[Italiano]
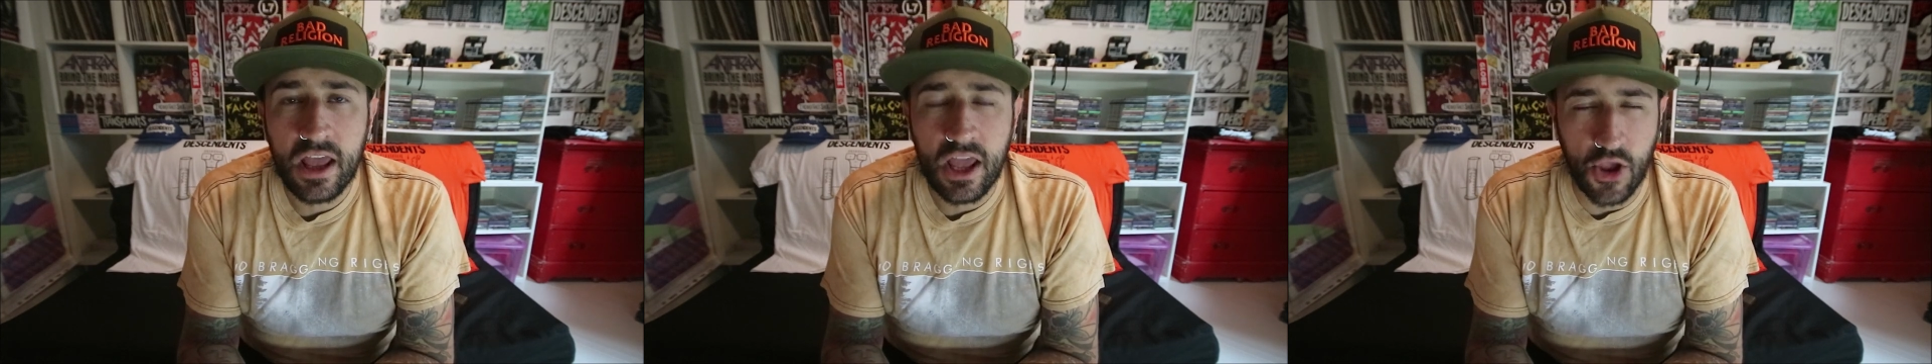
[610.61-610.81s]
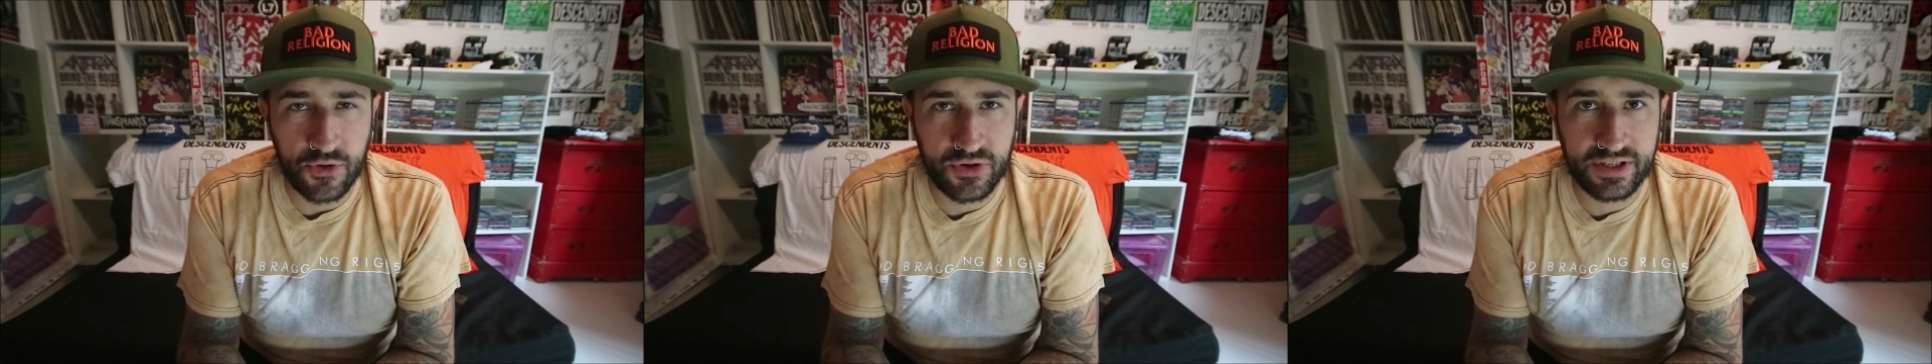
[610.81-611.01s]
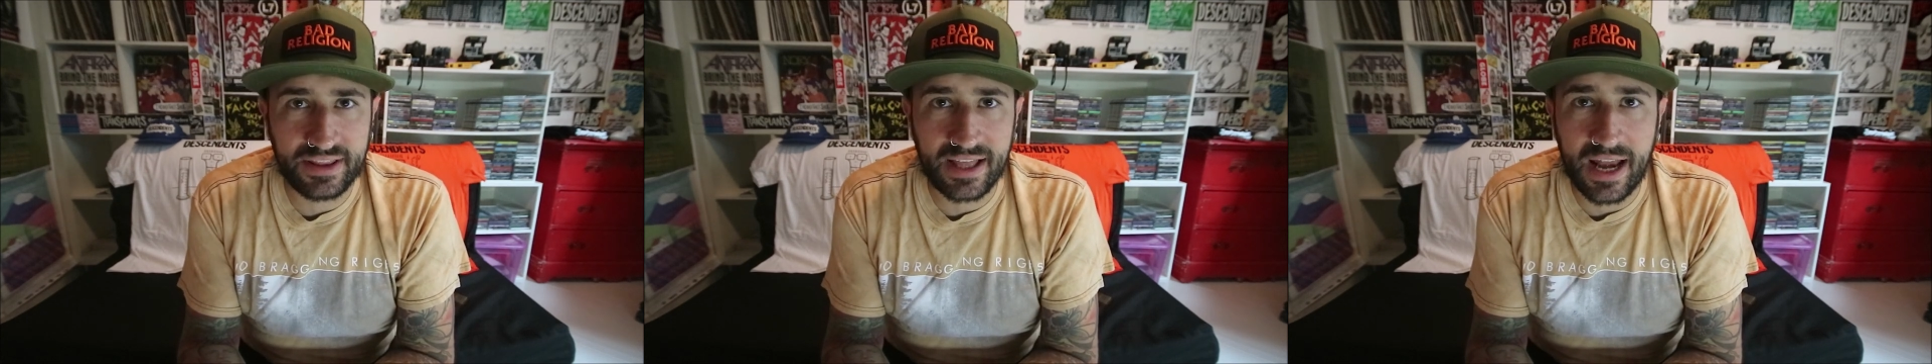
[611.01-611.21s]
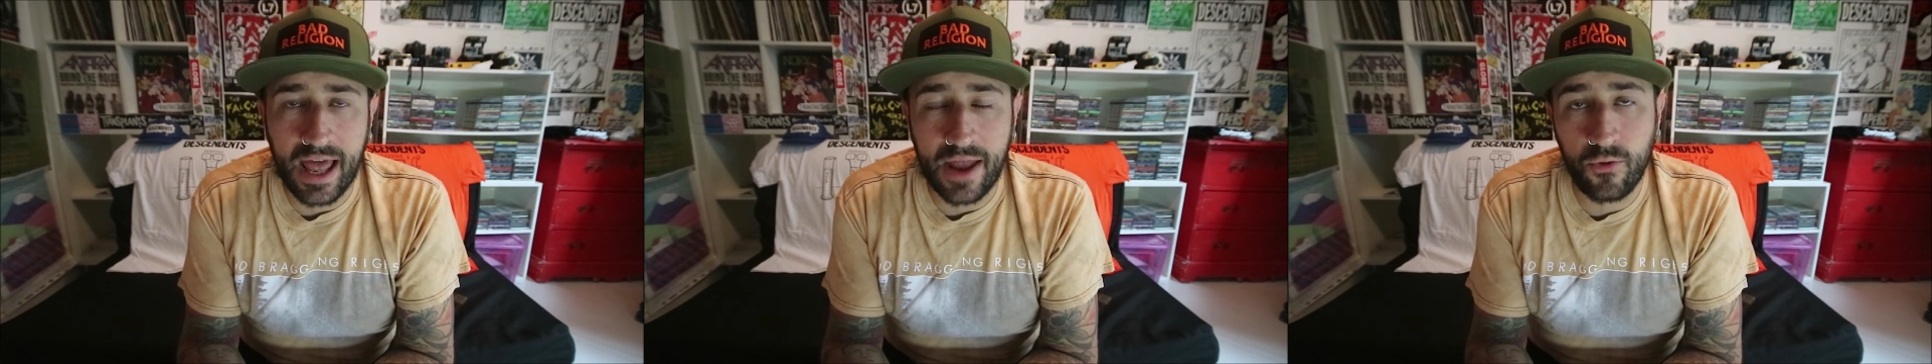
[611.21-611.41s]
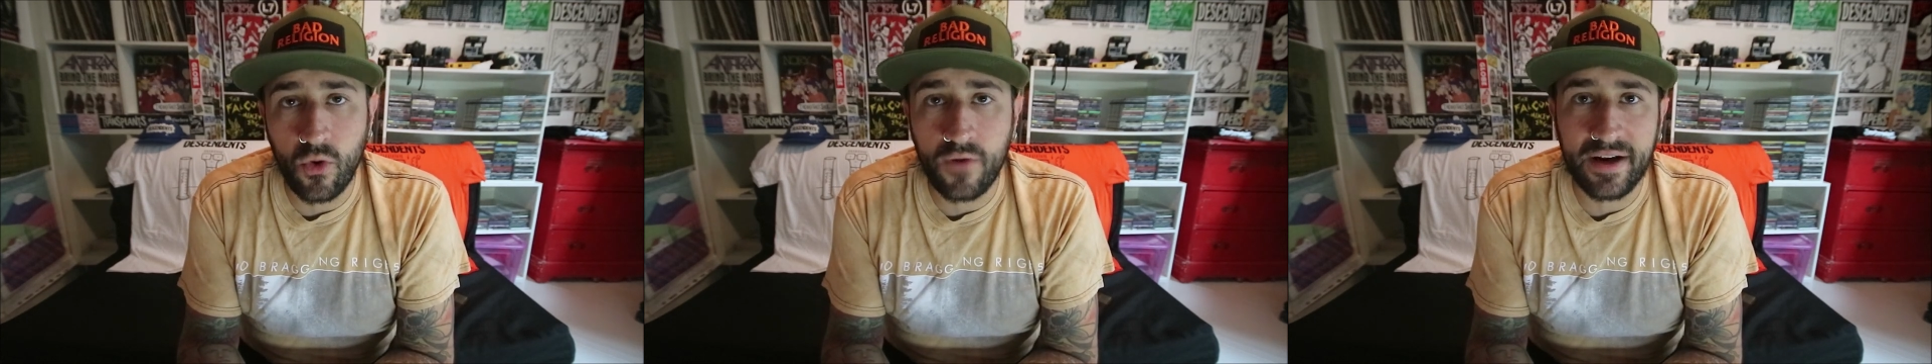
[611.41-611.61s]
è uscita la
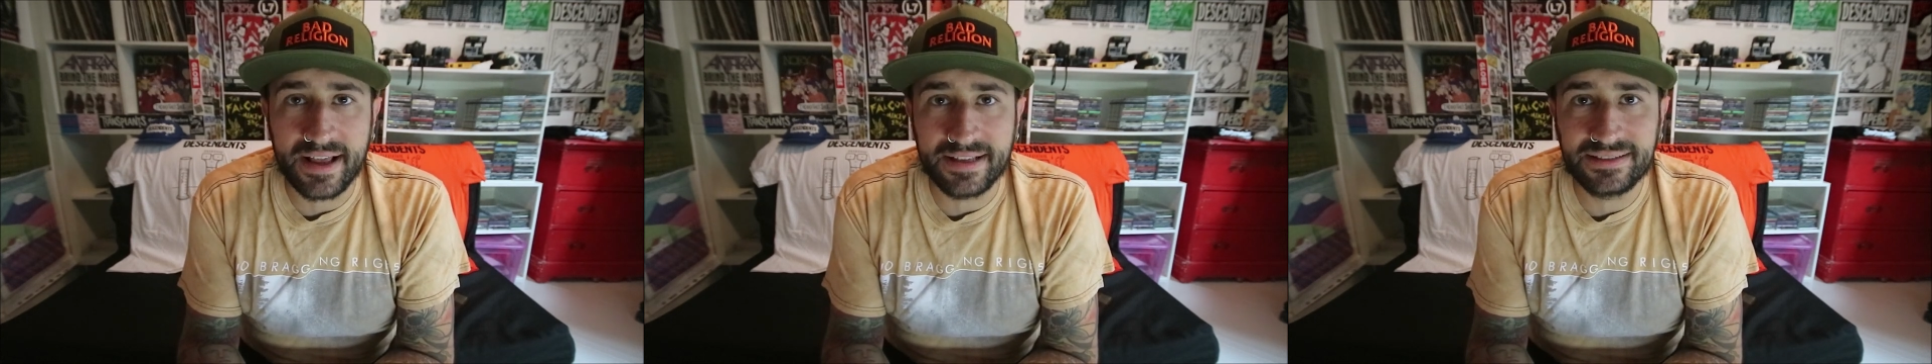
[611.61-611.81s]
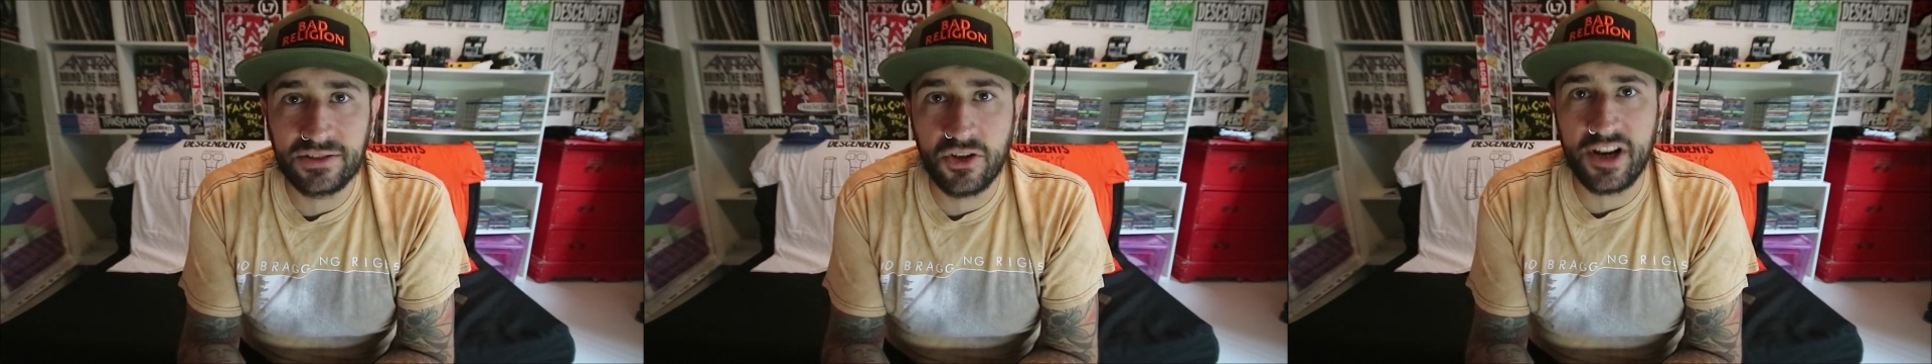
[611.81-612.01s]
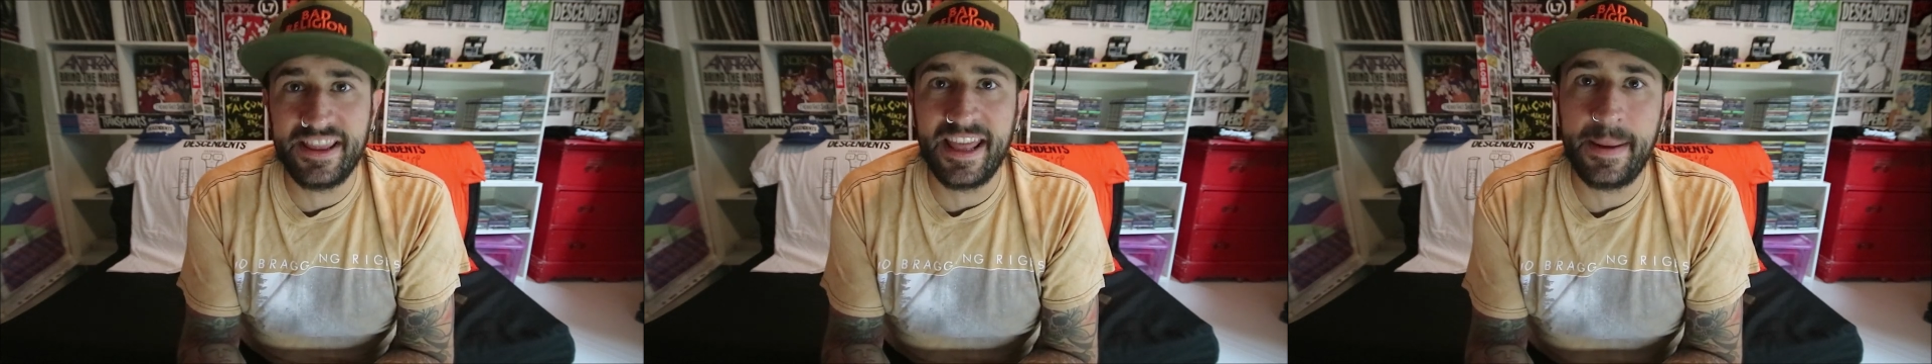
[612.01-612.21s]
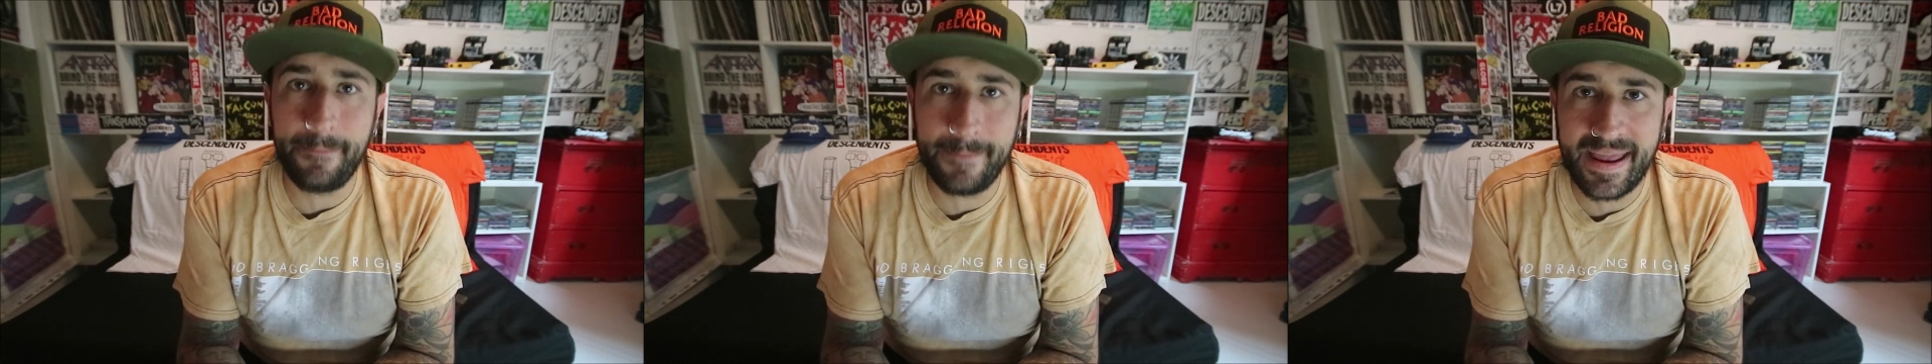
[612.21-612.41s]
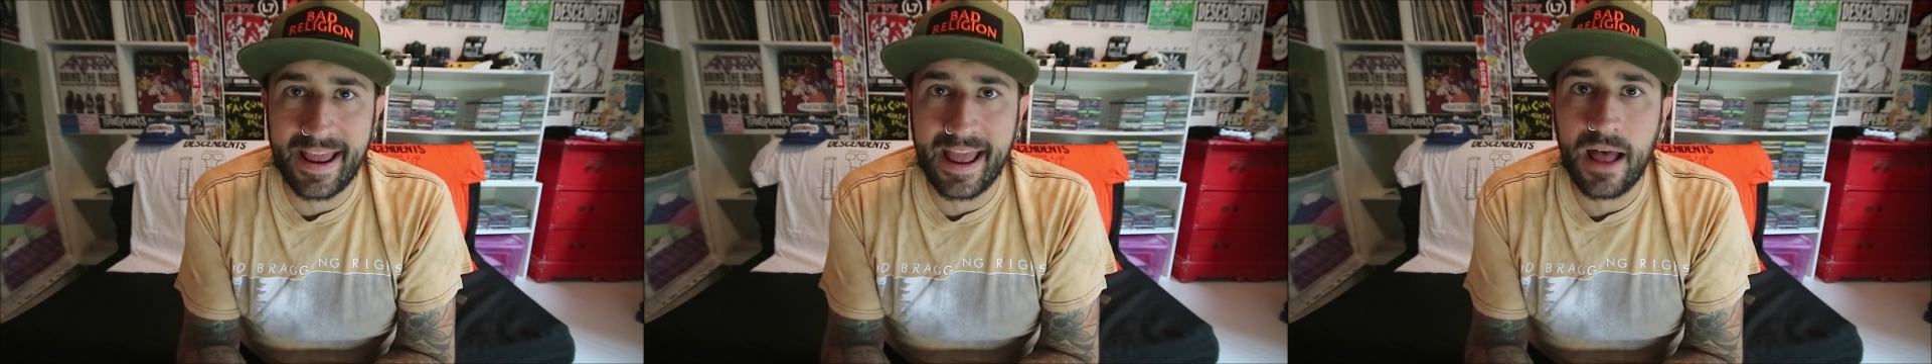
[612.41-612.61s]
nuova canzone dei
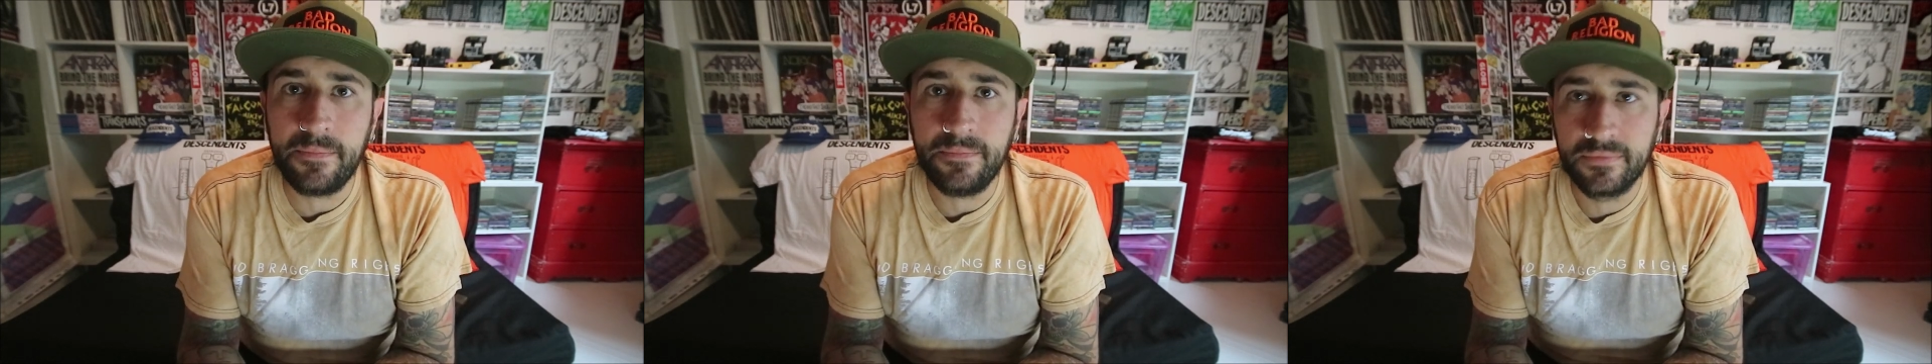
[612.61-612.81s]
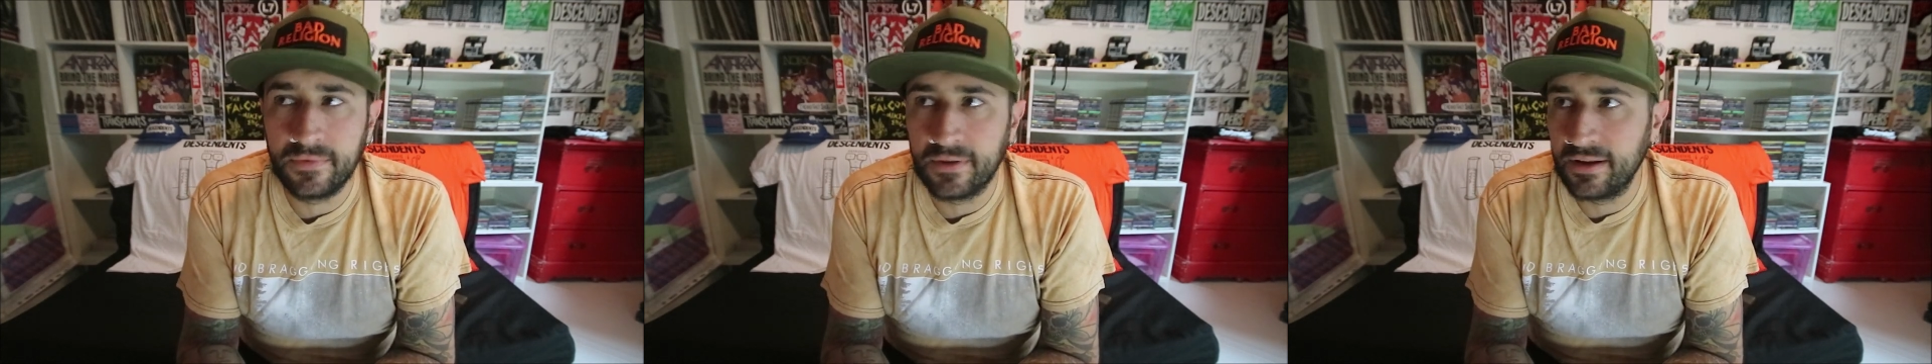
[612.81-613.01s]
Mega